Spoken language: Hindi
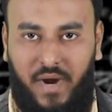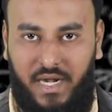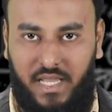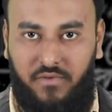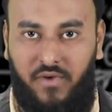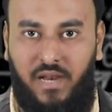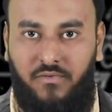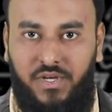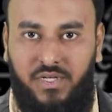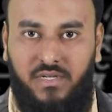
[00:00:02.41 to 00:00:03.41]
पार्ट
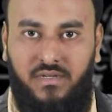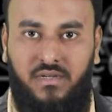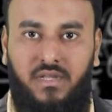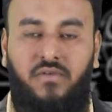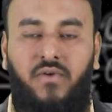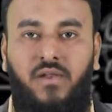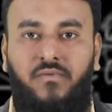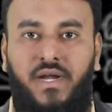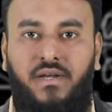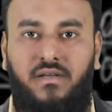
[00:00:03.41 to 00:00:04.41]
इवेल्युएशन
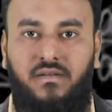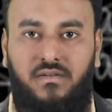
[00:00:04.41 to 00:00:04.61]
इवेल्युएट